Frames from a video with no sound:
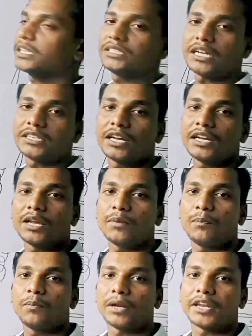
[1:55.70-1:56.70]
गैस चार्ज करने की
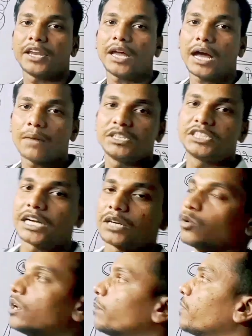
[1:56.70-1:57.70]
प्रक्रिया अब
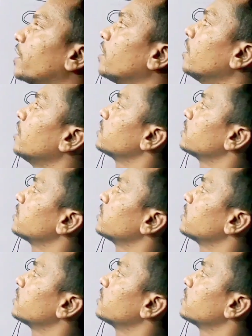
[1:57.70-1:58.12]
स्टार्ट हुई अपने